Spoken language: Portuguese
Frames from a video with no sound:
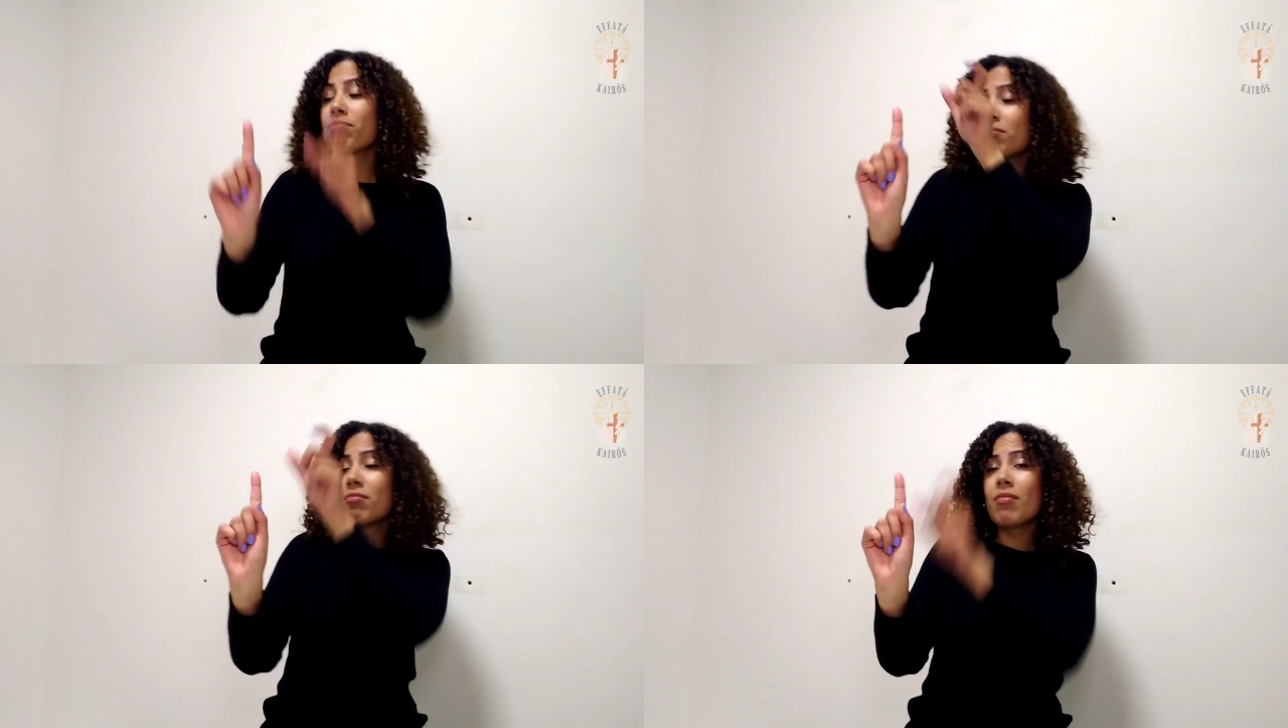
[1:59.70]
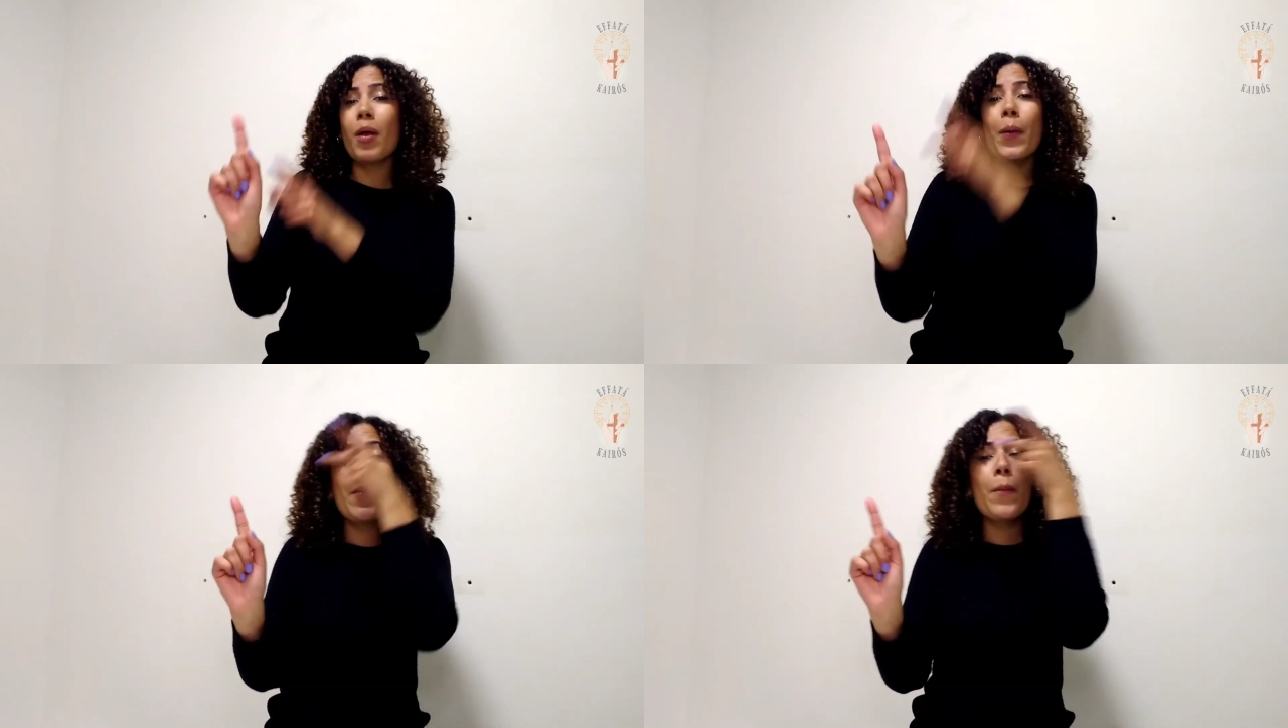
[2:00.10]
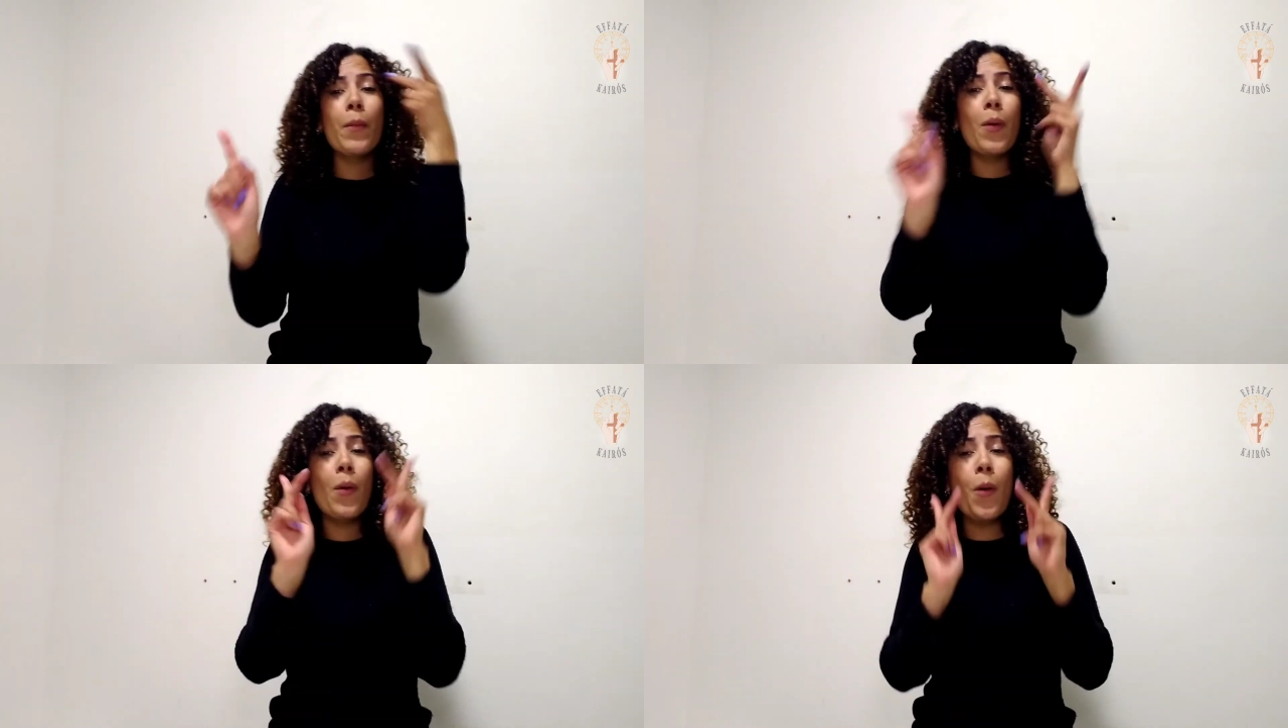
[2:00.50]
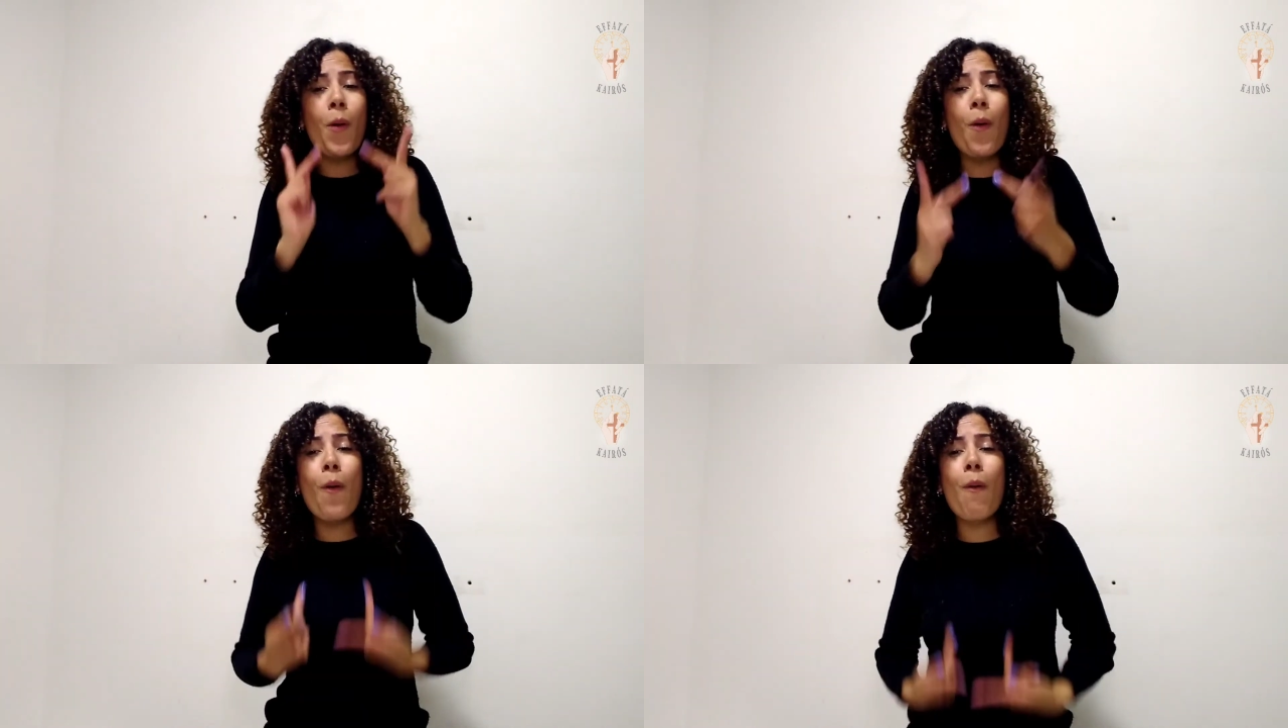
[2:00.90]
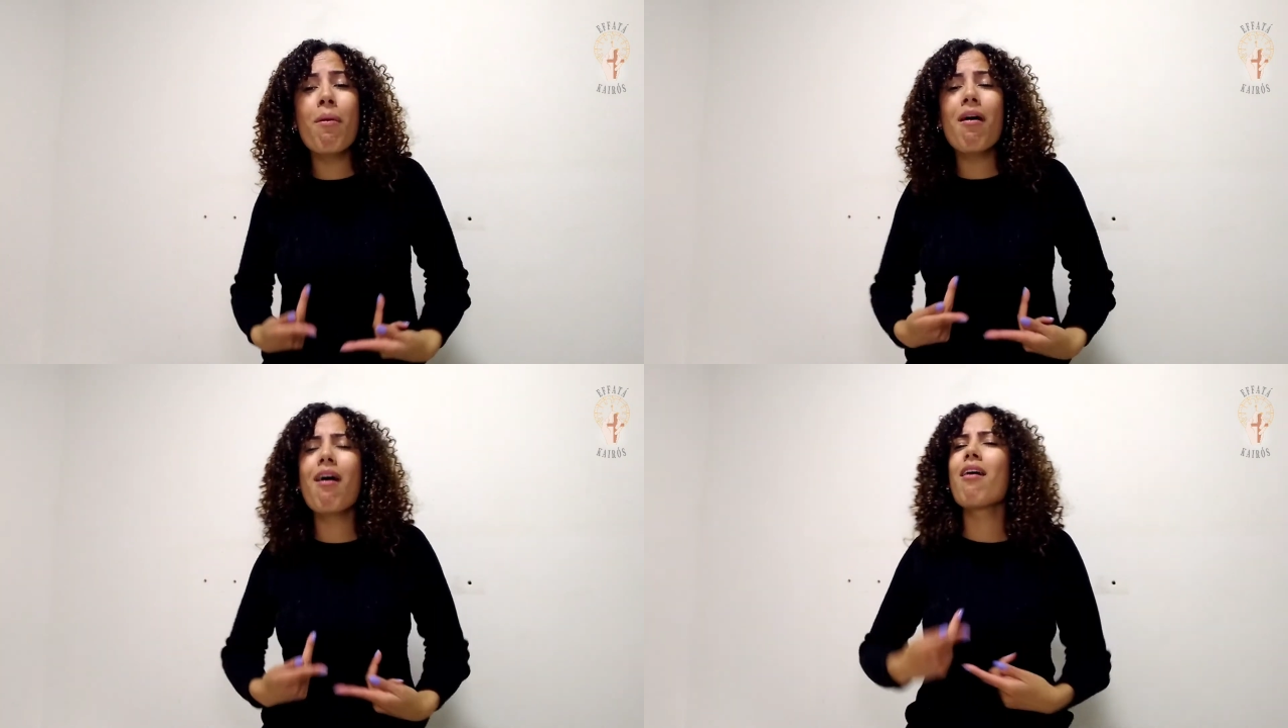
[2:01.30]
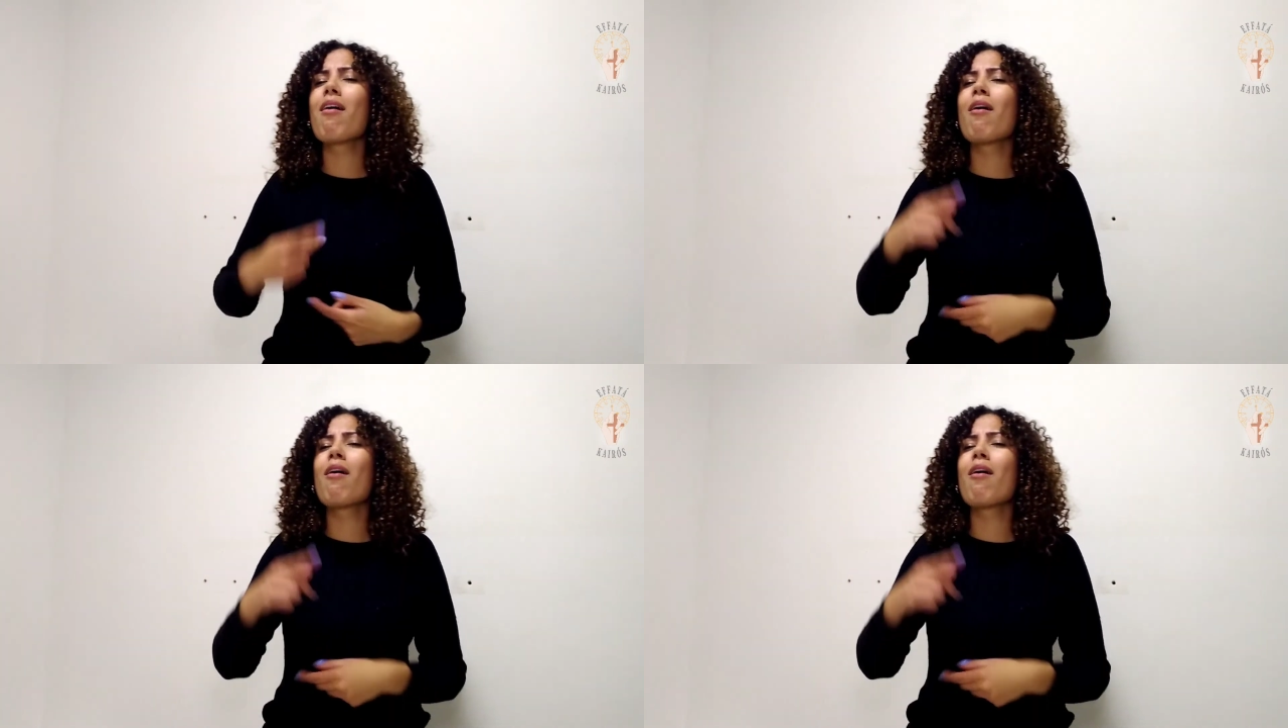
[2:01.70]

quanto como irmão no